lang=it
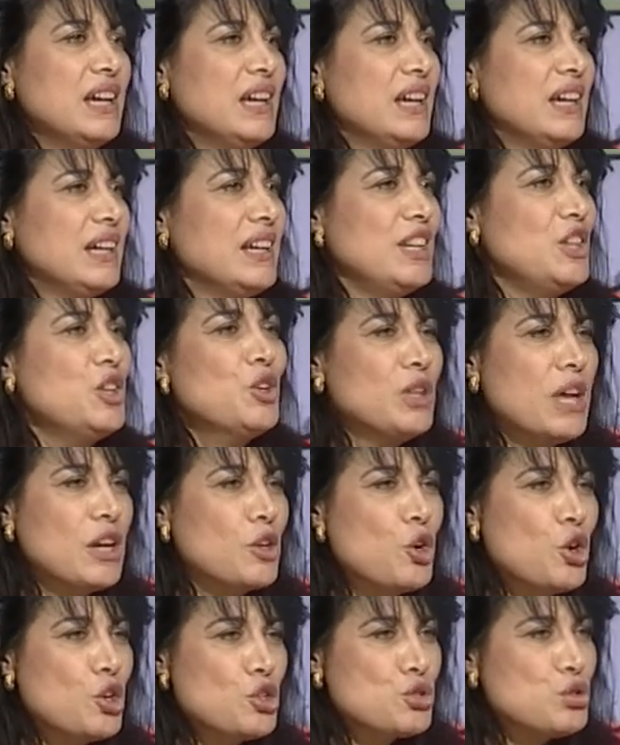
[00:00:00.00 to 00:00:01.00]
eh, io
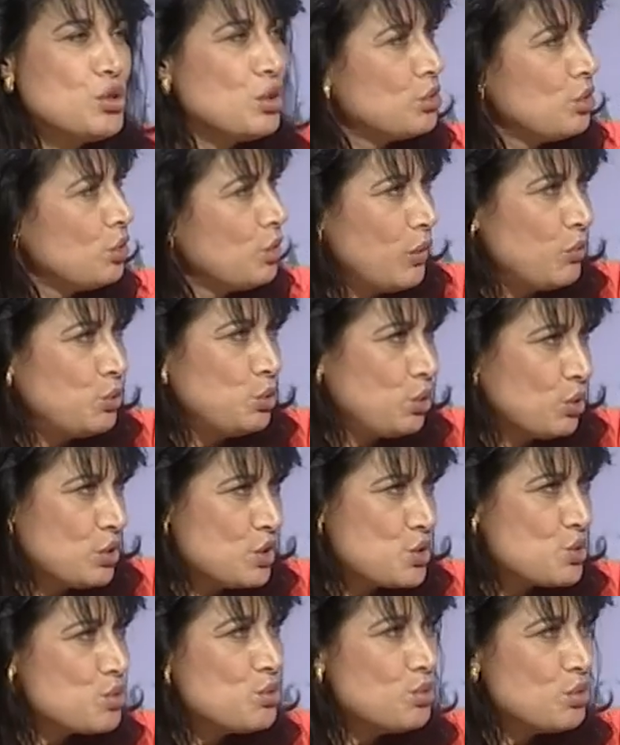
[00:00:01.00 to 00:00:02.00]
dal corso non ho avuto
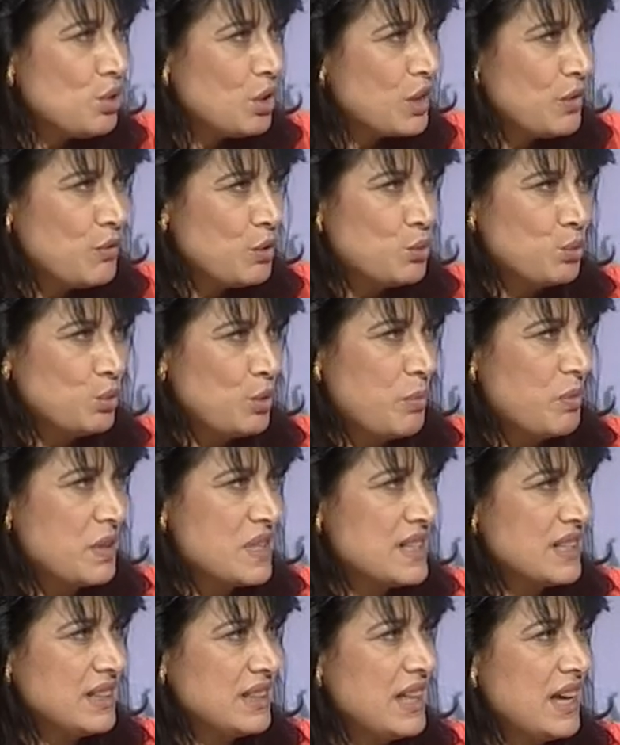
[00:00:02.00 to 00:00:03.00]
nessuno che è venuto a
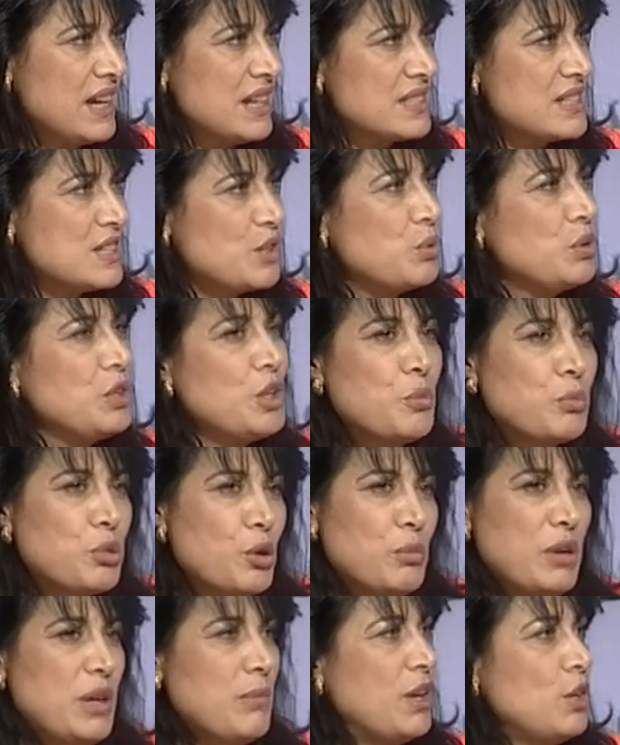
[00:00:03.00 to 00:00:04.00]
presentarsi, quindi è un
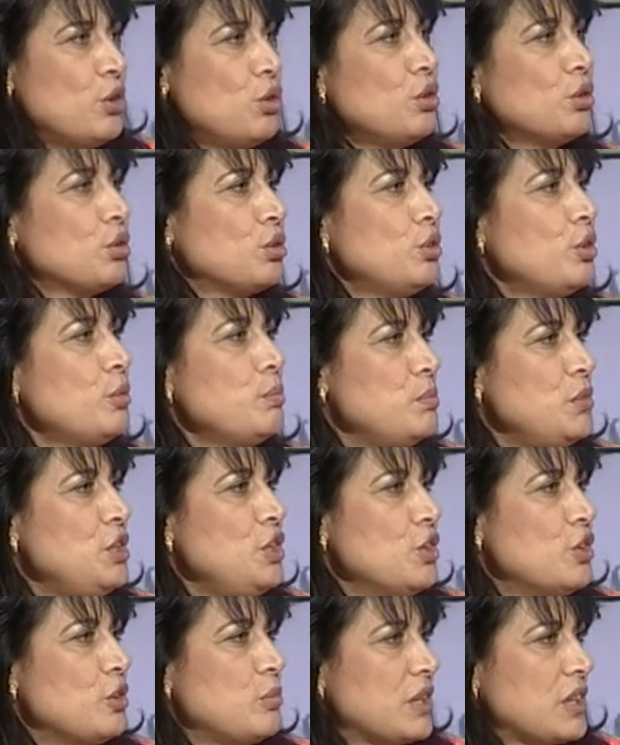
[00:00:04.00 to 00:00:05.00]
problema loro, non
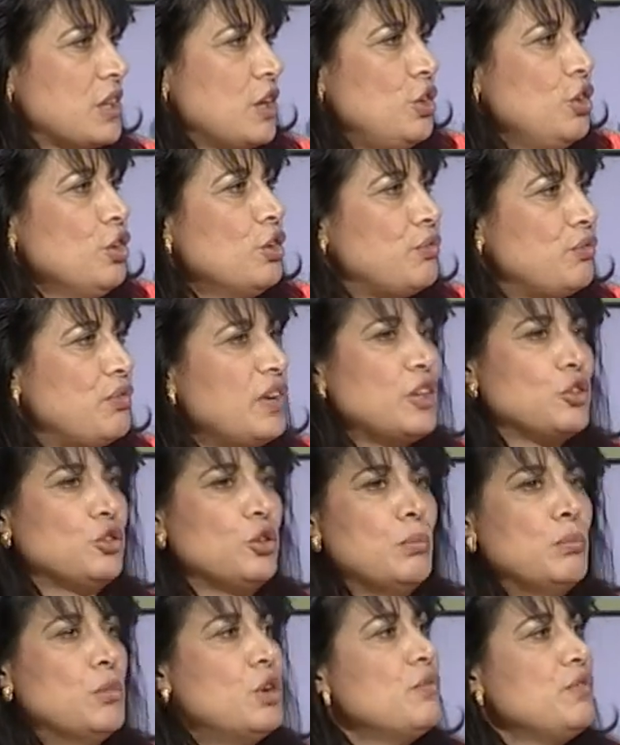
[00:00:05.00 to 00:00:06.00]
mio, perché io ho
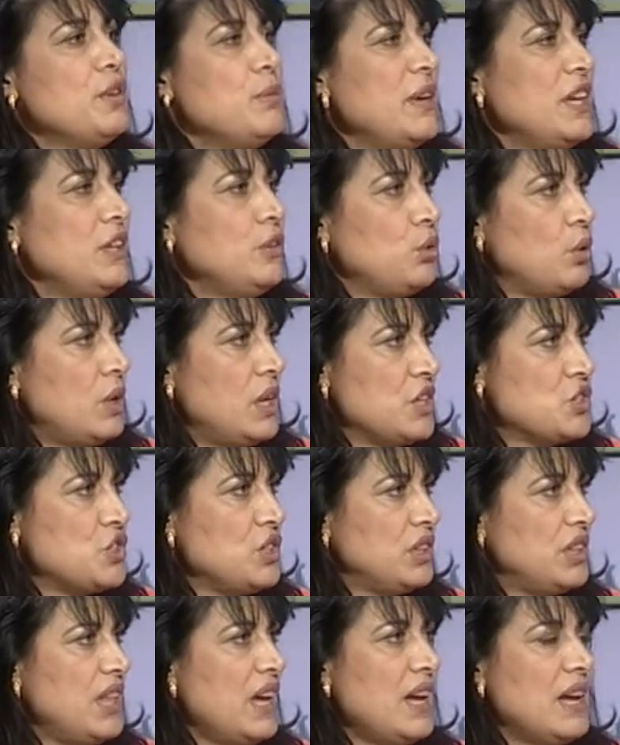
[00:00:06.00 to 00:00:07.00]
offerto movimento alla
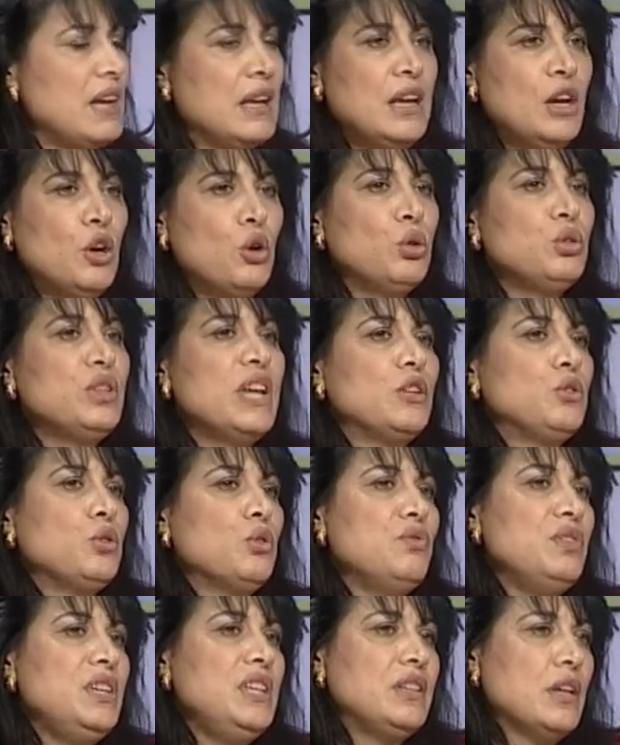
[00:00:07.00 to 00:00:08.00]
città, ho
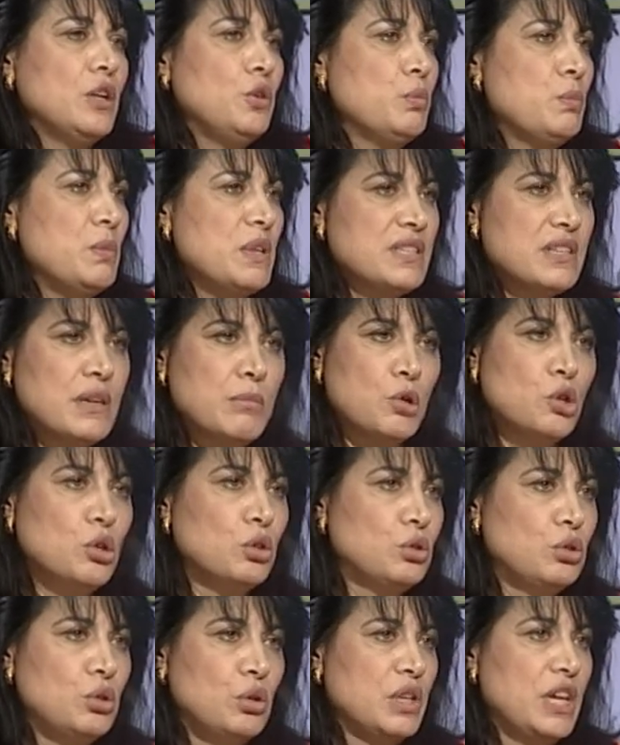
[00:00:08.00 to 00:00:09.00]
dato vita in un mese
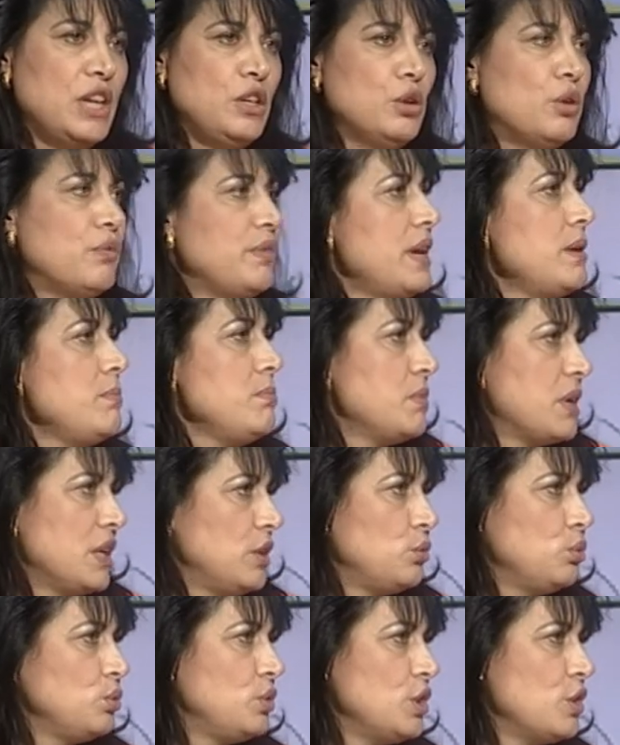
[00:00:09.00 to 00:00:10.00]
morto che è
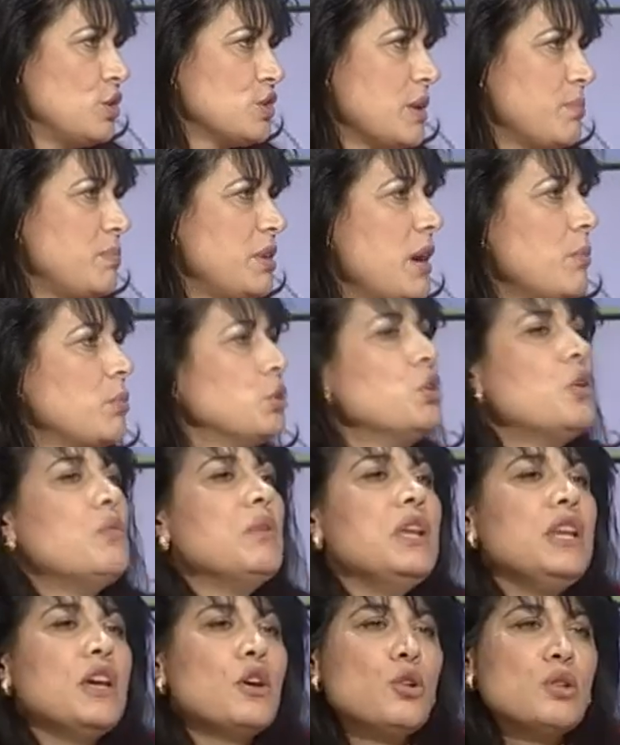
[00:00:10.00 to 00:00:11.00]
novembre, tutti lo sappiamo,
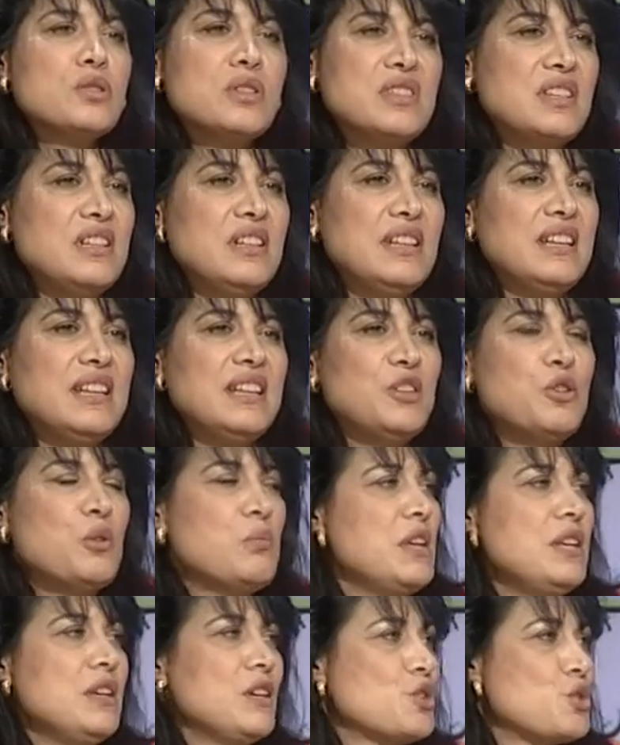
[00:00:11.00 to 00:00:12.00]
dove i negozi le
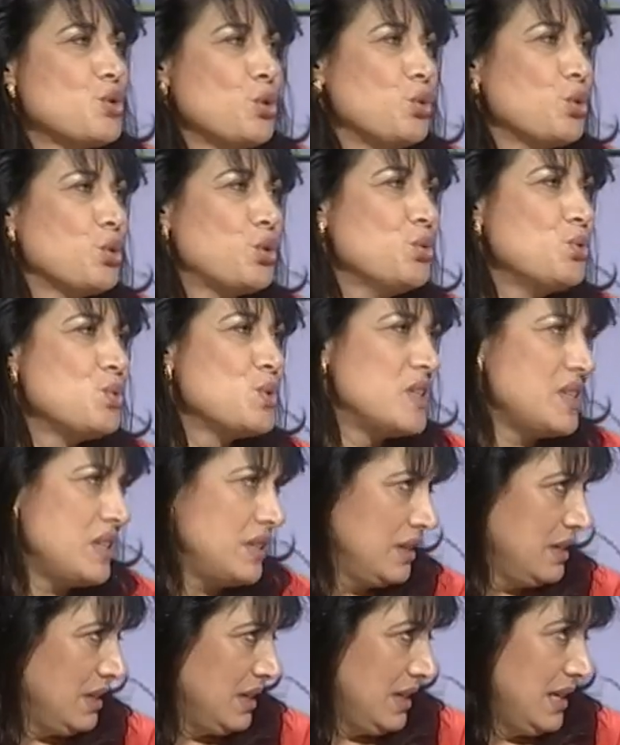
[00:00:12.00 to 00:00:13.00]
domeniche sono
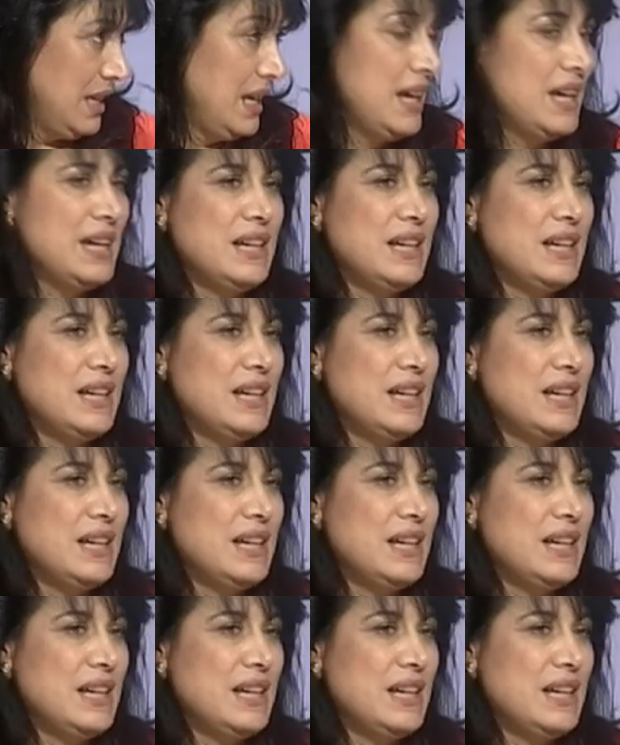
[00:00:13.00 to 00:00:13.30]
chiusi, mm.